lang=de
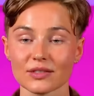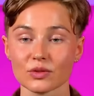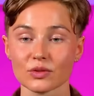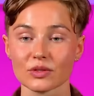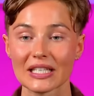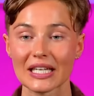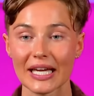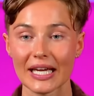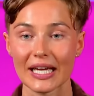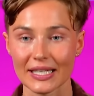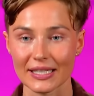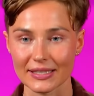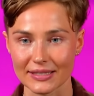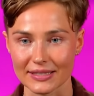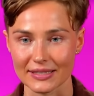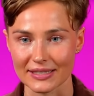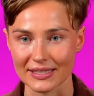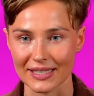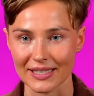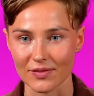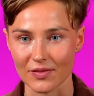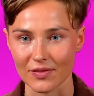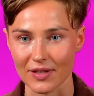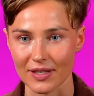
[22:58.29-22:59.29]
unser erstes
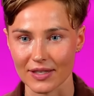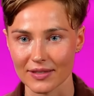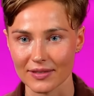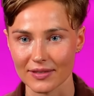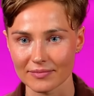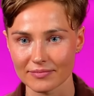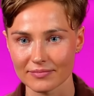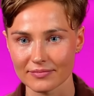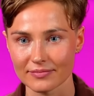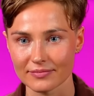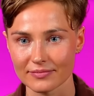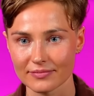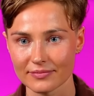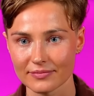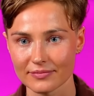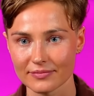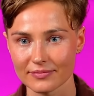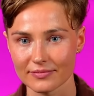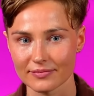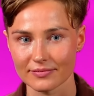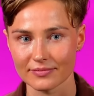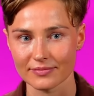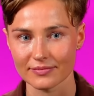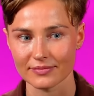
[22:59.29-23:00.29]
Date war,
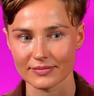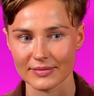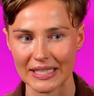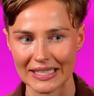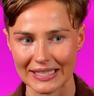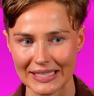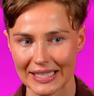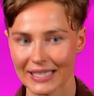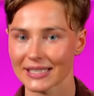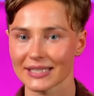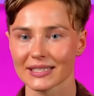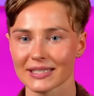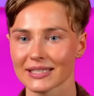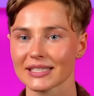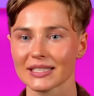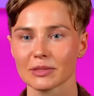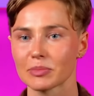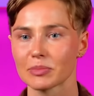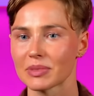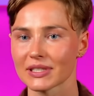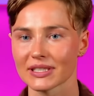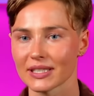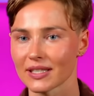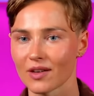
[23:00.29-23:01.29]
es hätte nicht
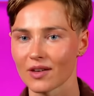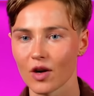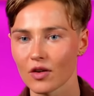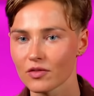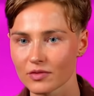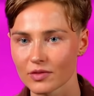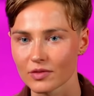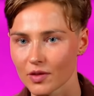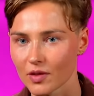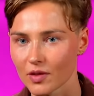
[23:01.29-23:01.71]
besser laufen